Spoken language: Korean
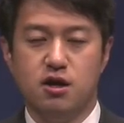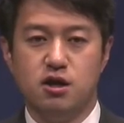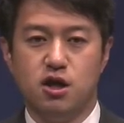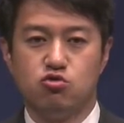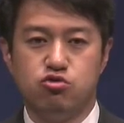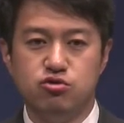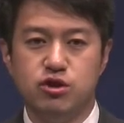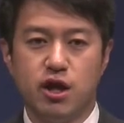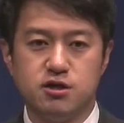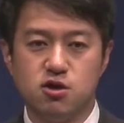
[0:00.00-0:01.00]
이
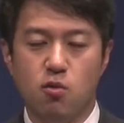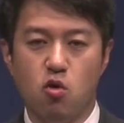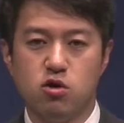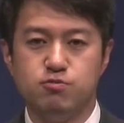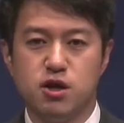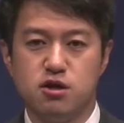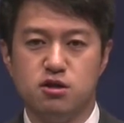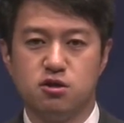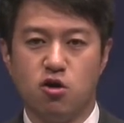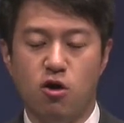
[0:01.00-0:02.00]
군대에서
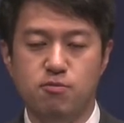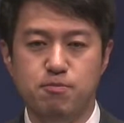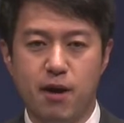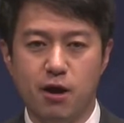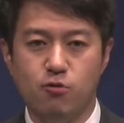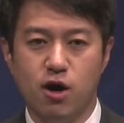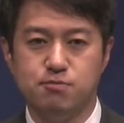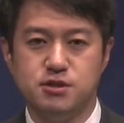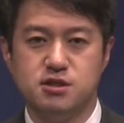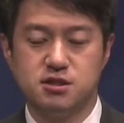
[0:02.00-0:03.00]
보급되는
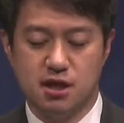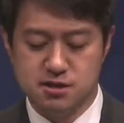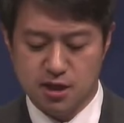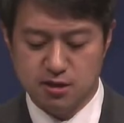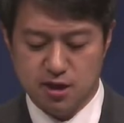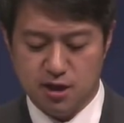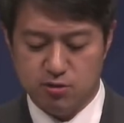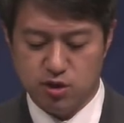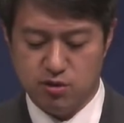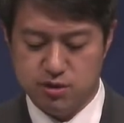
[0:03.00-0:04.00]
건빵과 비슷한
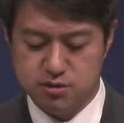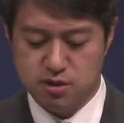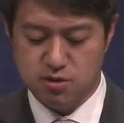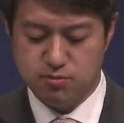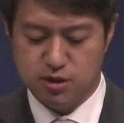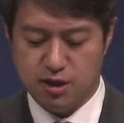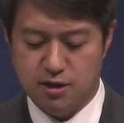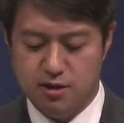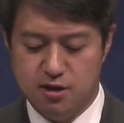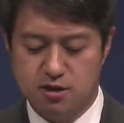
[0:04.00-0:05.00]
상태가 되어 있을
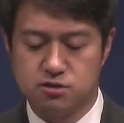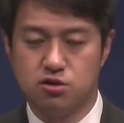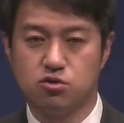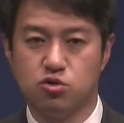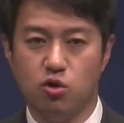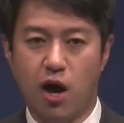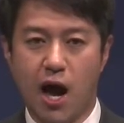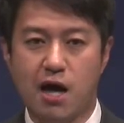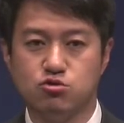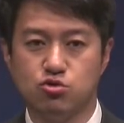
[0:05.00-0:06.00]
겁니다. 그것도
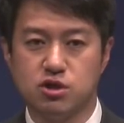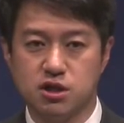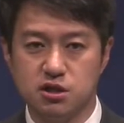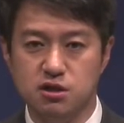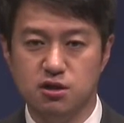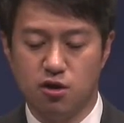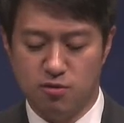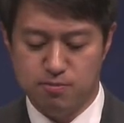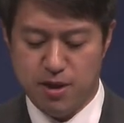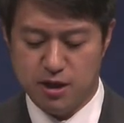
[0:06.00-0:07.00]
아주 큰
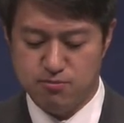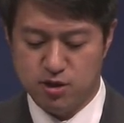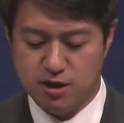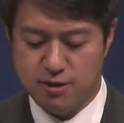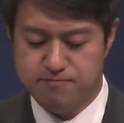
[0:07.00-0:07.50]
건빵입니다.